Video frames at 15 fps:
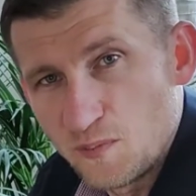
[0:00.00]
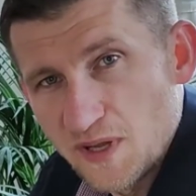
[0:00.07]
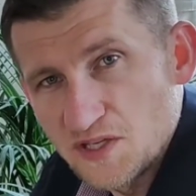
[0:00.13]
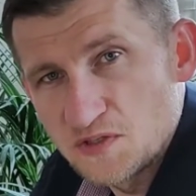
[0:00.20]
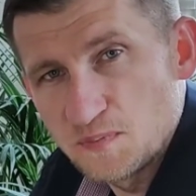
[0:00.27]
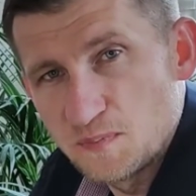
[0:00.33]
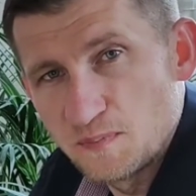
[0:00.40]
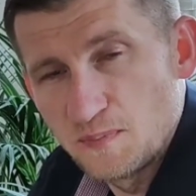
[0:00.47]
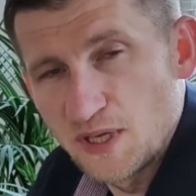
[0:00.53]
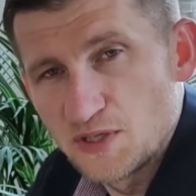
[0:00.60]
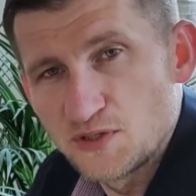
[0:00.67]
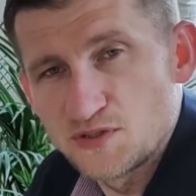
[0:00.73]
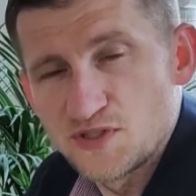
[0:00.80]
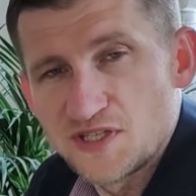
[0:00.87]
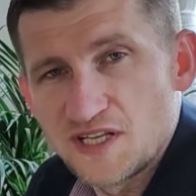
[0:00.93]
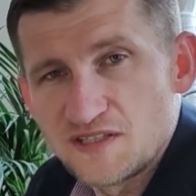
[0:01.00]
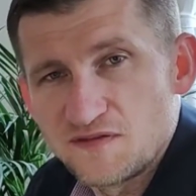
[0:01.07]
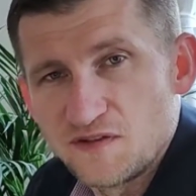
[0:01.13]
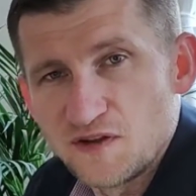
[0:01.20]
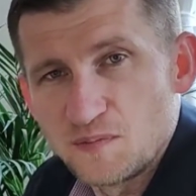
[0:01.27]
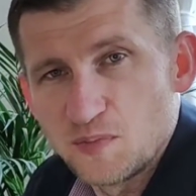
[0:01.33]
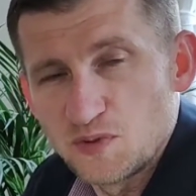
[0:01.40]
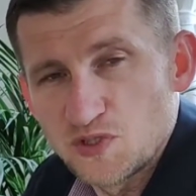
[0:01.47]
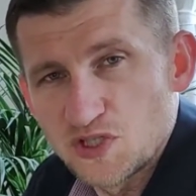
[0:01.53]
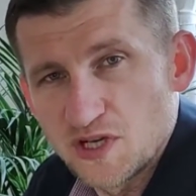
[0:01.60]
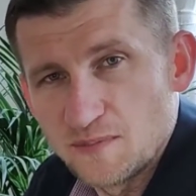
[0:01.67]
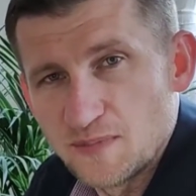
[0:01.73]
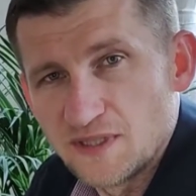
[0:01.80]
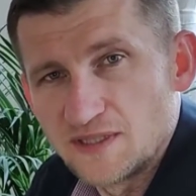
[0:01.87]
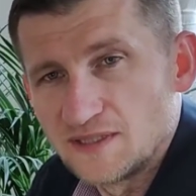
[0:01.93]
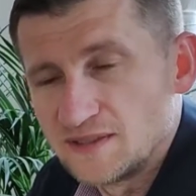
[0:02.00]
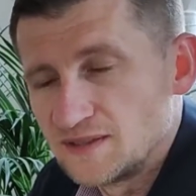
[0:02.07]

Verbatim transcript: mieć pieniądze na swoje potrzeby.